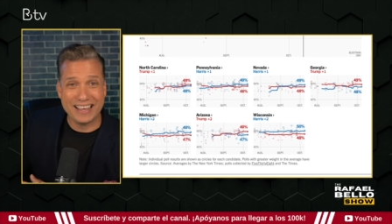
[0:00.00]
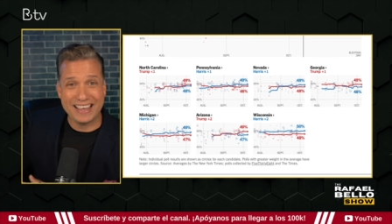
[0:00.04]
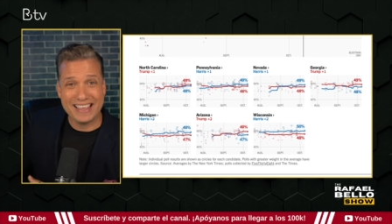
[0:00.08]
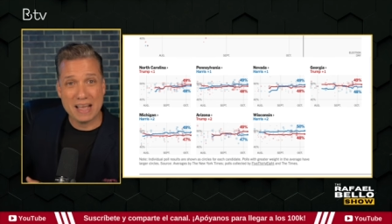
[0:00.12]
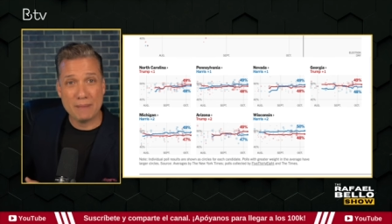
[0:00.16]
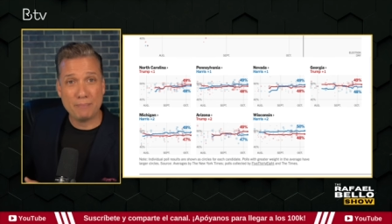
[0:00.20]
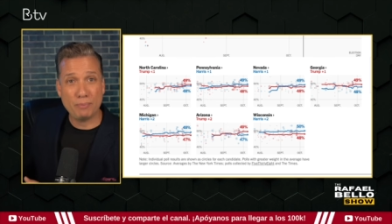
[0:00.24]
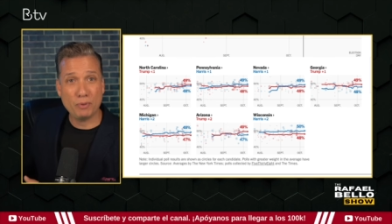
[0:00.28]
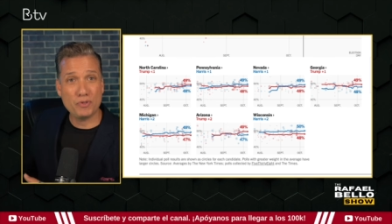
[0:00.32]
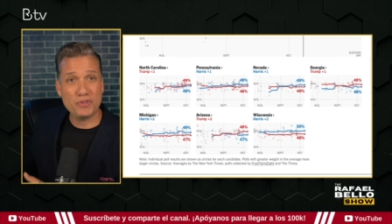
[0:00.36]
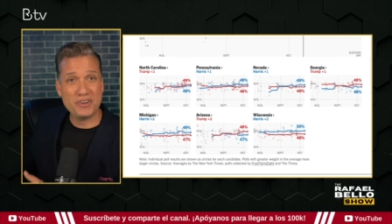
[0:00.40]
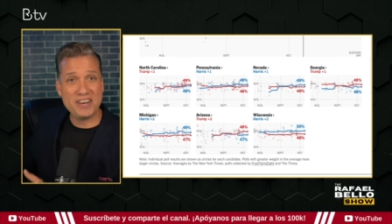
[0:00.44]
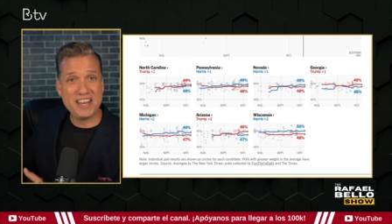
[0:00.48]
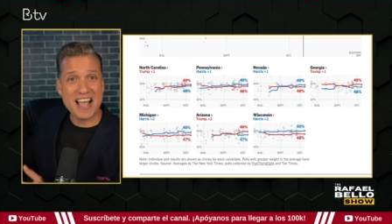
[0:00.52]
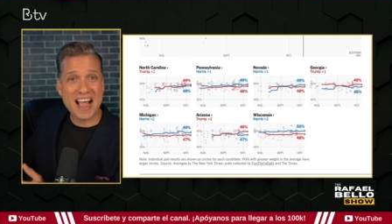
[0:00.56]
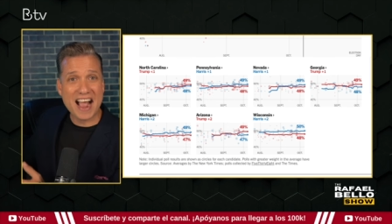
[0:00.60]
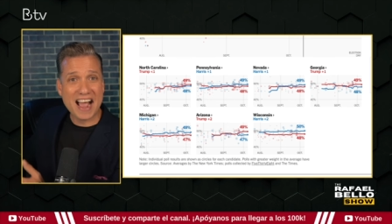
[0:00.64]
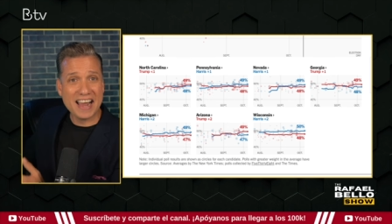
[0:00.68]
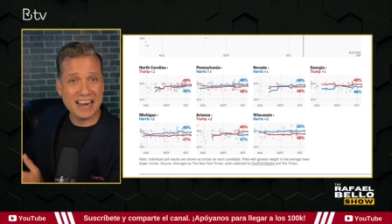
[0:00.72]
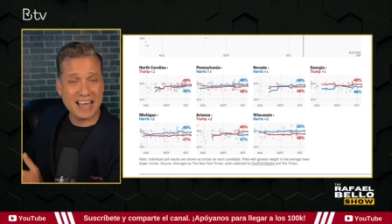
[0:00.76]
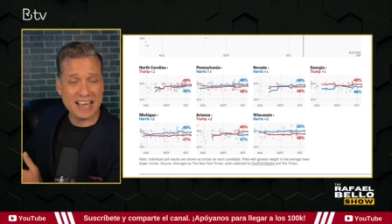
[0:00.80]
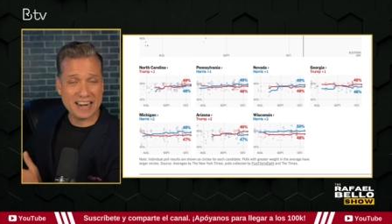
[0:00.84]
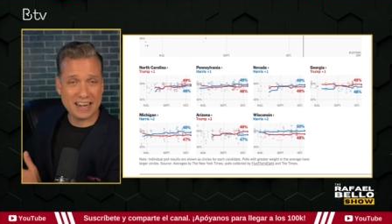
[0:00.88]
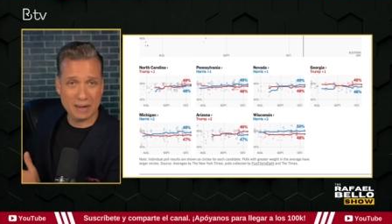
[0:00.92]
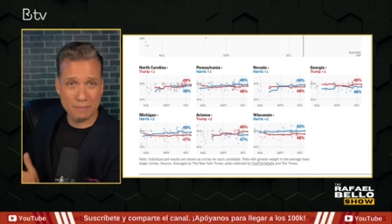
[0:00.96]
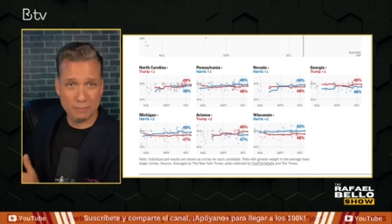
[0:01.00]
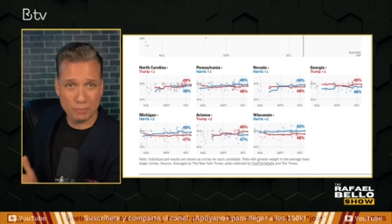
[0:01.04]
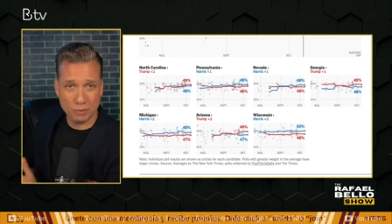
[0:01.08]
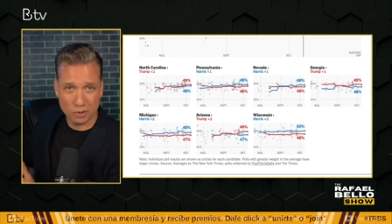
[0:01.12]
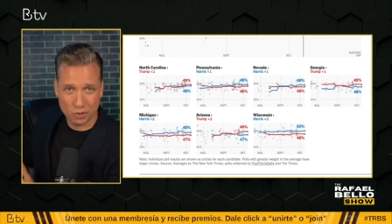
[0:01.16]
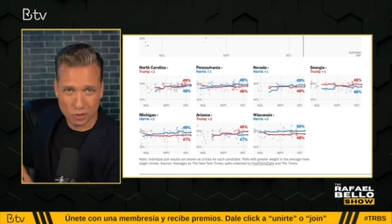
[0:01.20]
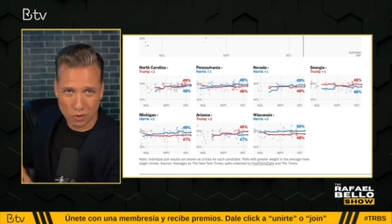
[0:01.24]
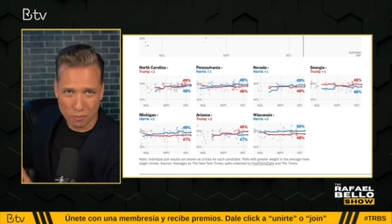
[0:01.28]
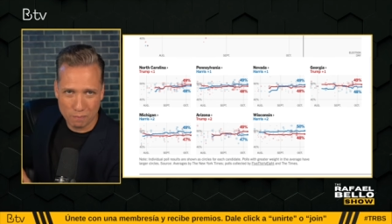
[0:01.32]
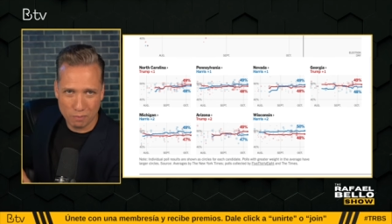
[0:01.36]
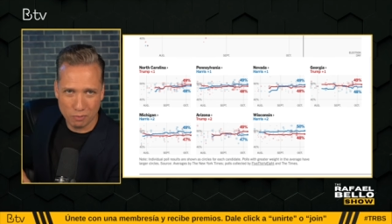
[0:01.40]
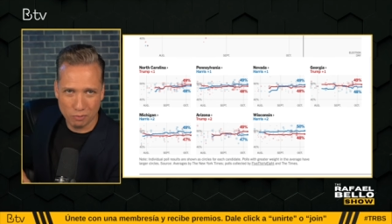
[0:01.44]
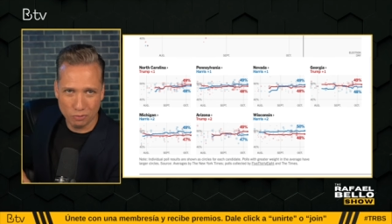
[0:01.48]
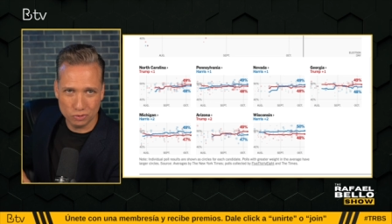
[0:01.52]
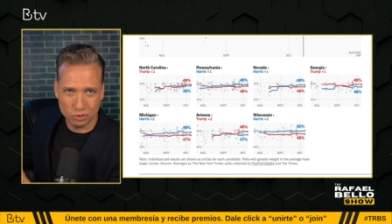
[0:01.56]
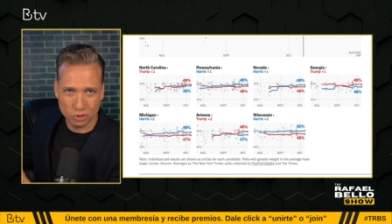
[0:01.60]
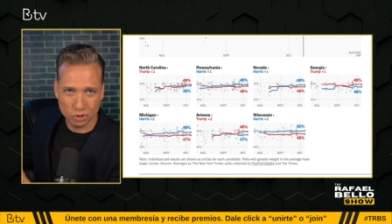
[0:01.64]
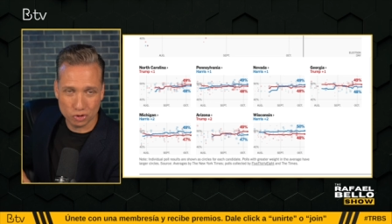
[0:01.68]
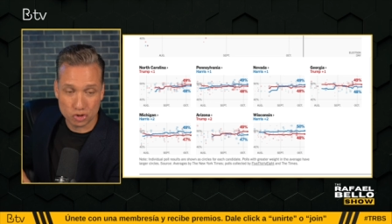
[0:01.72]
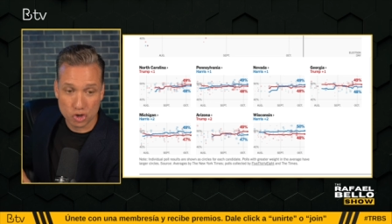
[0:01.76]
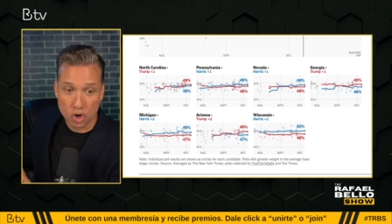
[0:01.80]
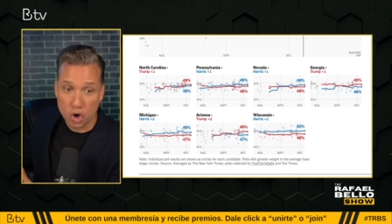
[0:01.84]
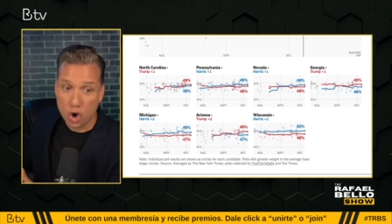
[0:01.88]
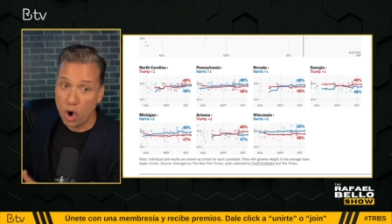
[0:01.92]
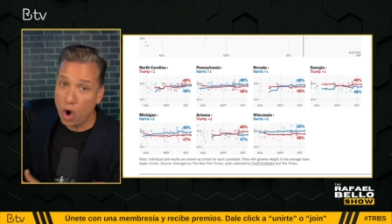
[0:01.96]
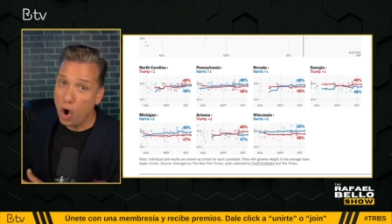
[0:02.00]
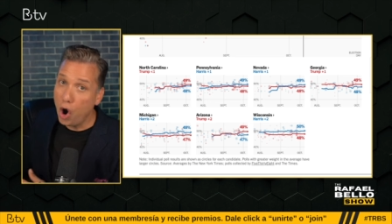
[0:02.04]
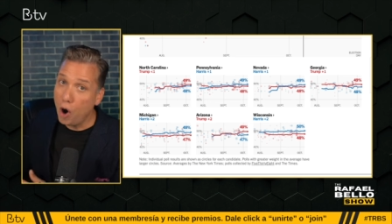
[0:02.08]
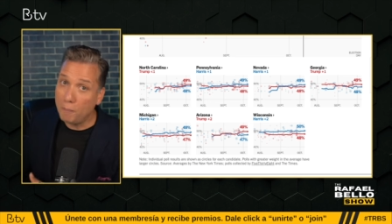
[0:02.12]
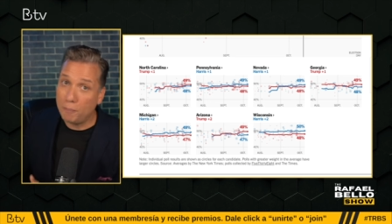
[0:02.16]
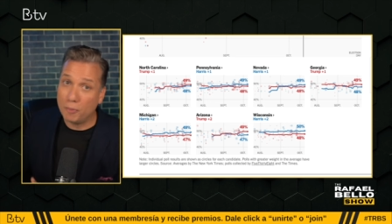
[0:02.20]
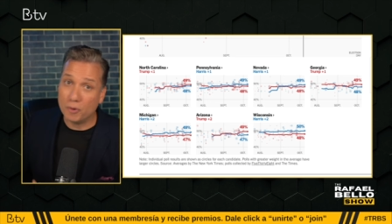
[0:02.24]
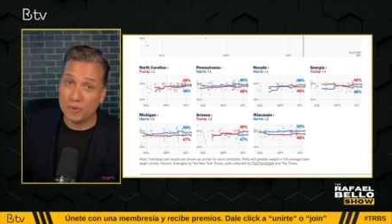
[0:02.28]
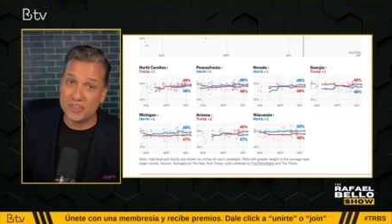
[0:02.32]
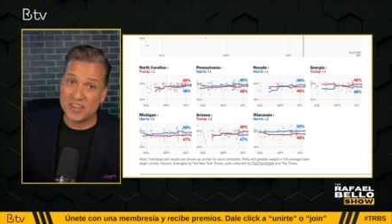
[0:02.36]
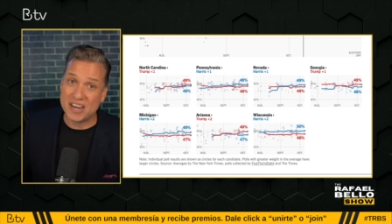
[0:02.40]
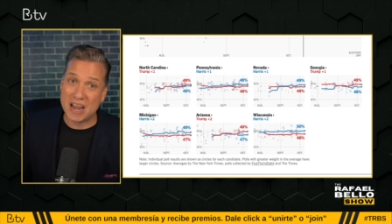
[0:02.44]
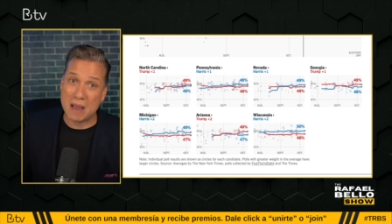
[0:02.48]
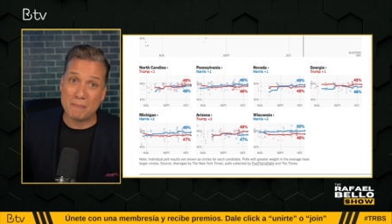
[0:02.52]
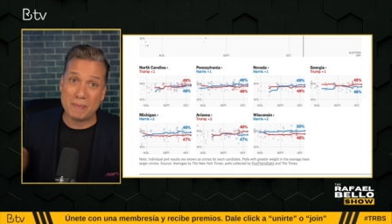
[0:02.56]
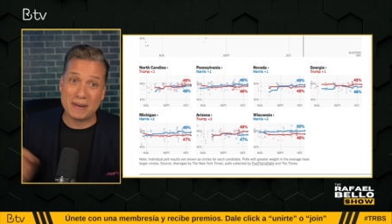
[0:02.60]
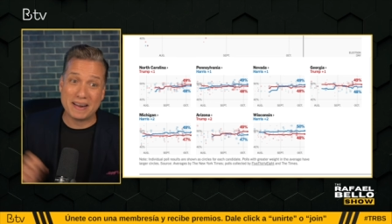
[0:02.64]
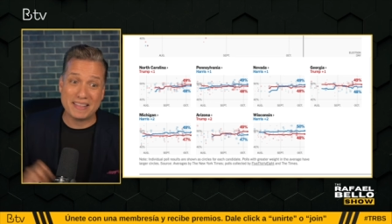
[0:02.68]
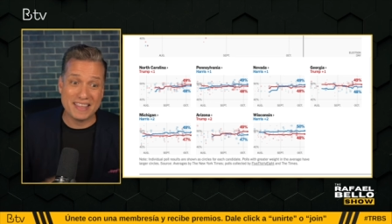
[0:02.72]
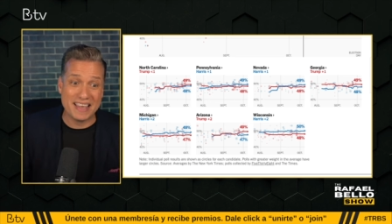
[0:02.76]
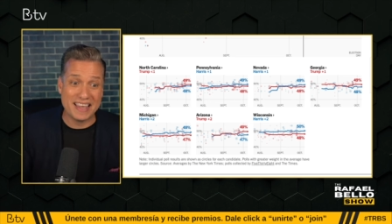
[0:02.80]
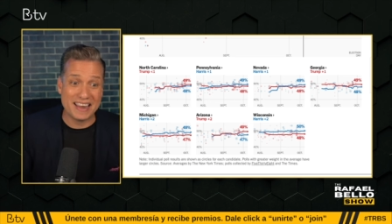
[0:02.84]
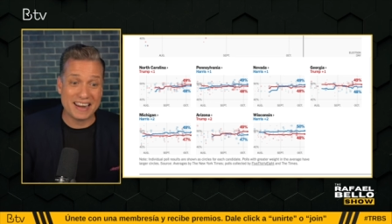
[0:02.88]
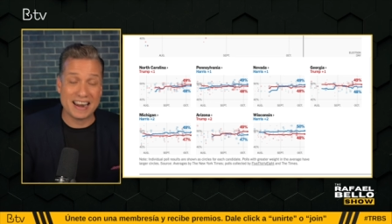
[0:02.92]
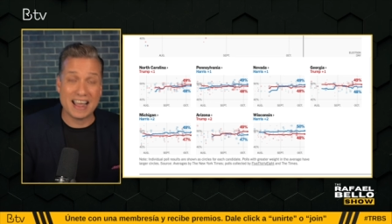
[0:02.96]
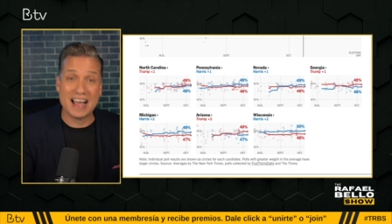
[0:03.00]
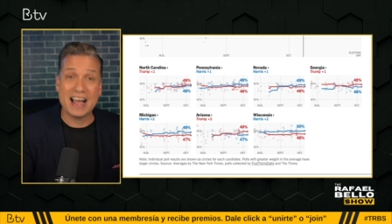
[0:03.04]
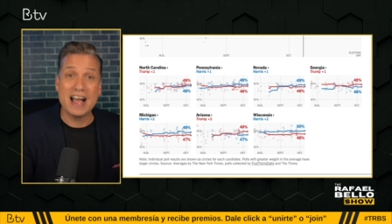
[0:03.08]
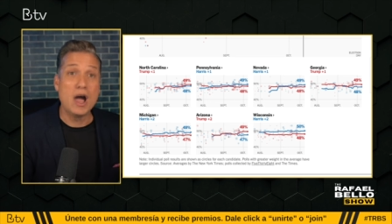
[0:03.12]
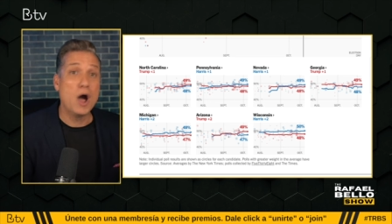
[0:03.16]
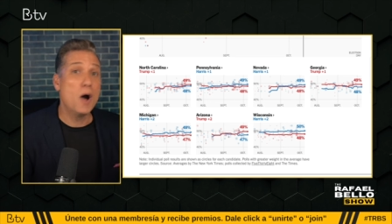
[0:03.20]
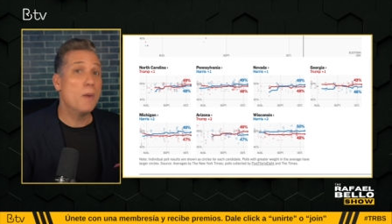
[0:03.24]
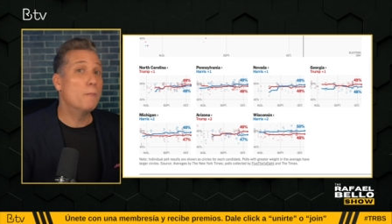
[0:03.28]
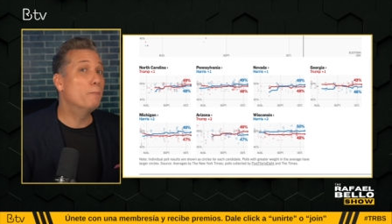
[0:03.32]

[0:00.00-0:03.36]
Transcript: Ella podría ganarla por dos puntos o podría perderla